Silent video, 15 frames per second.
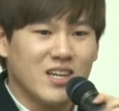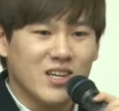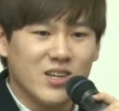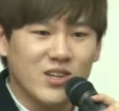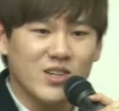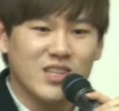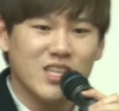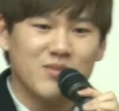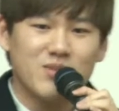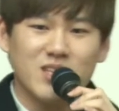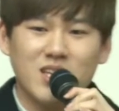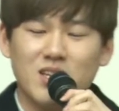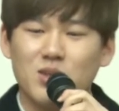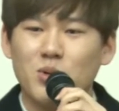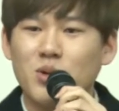그렇기
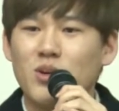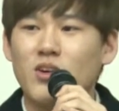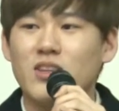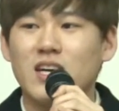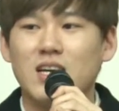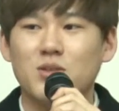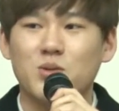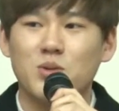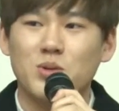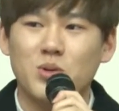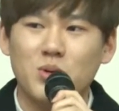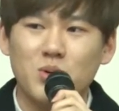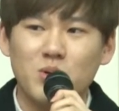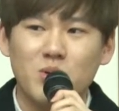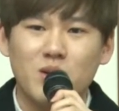때문에 놀 거 다
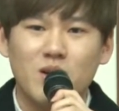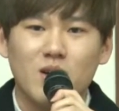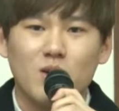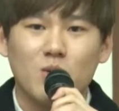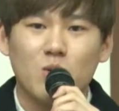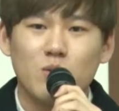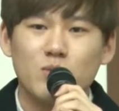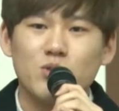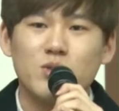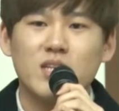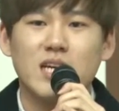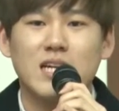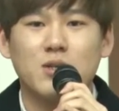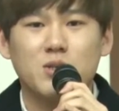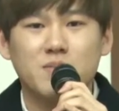놀고 공부도
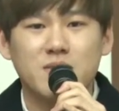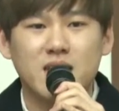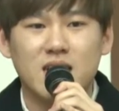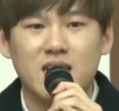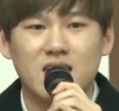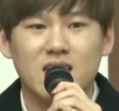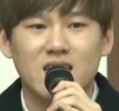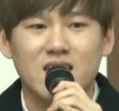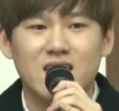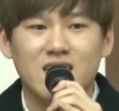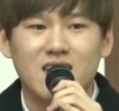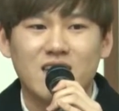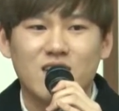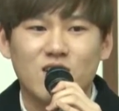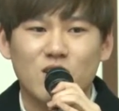잘하고 싶다.
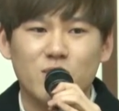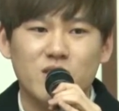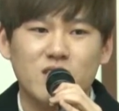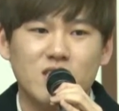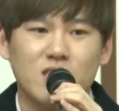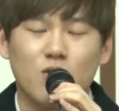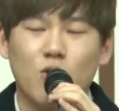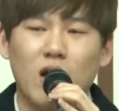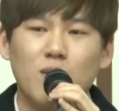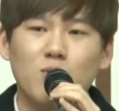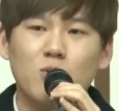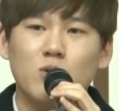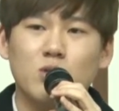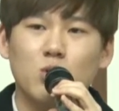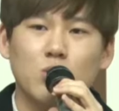그러면은
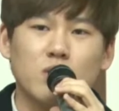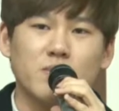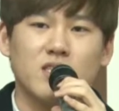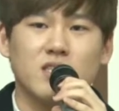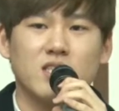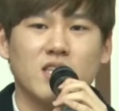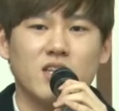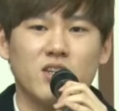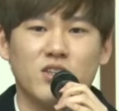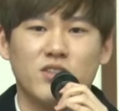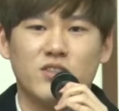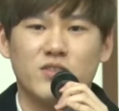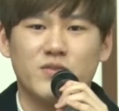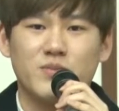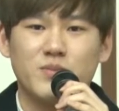과목을 조금 들으세요.
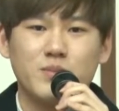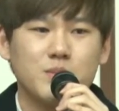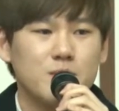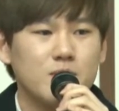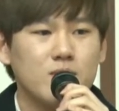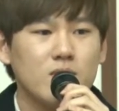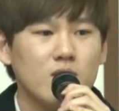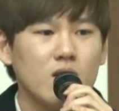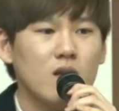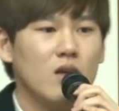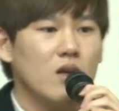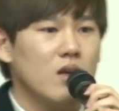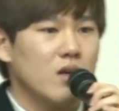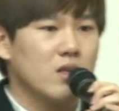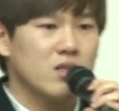
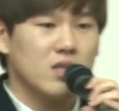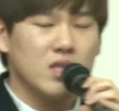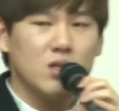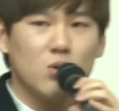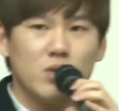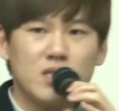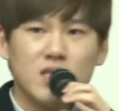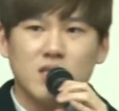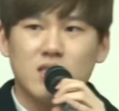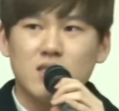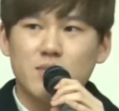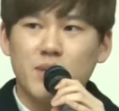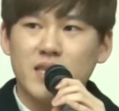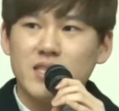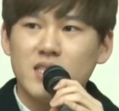그래서 이 공장
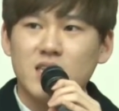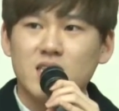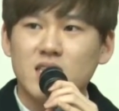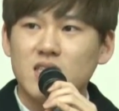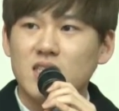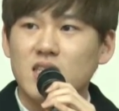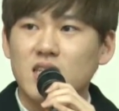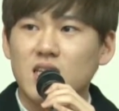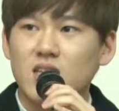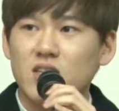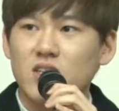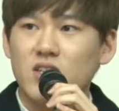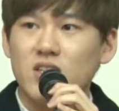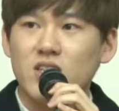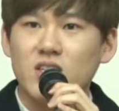받는 학생들 있나요?
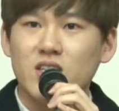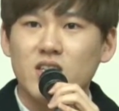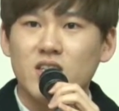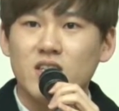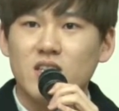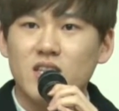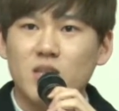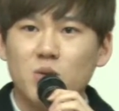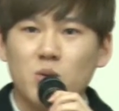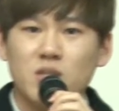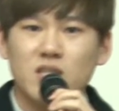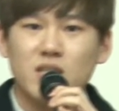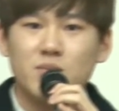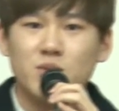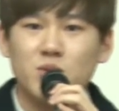이
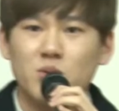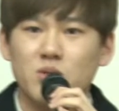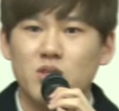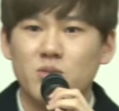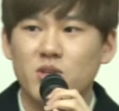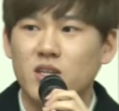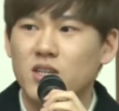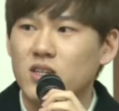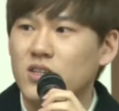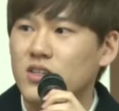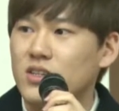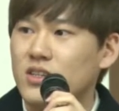공장 한번 손들어 볼래요?